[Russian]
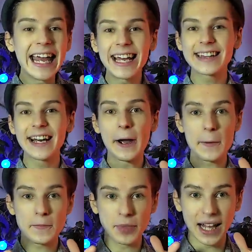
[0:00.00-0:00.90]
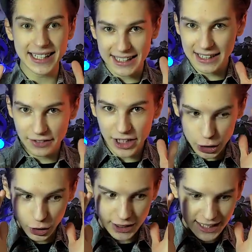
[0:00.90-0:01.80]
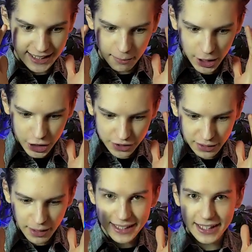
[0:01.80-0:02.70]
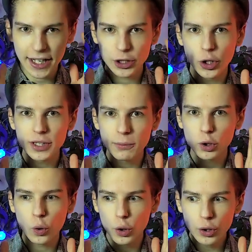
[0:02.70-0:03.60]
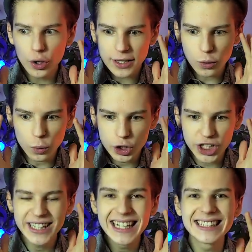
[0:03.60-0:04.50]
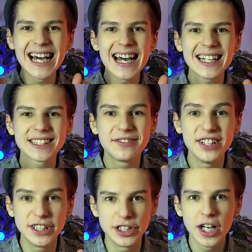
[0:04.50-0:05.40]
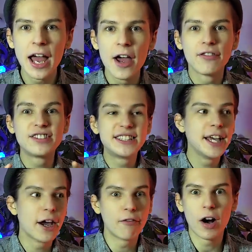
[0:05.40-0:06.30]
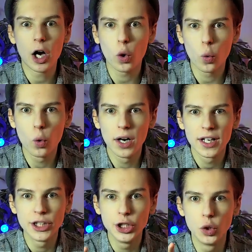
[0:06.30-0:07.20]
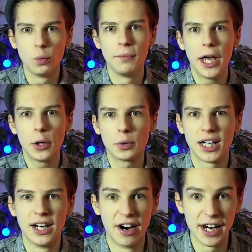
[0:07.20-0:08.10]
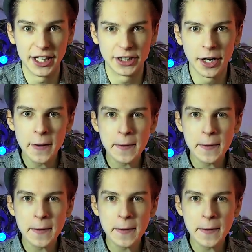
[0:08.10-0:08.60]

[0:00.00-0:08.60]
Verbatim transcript: Это если вы начнете на это обращать внимание, то это будет хуйней, которую уже нельзя развидеть. Все вокруг не умеют говорить.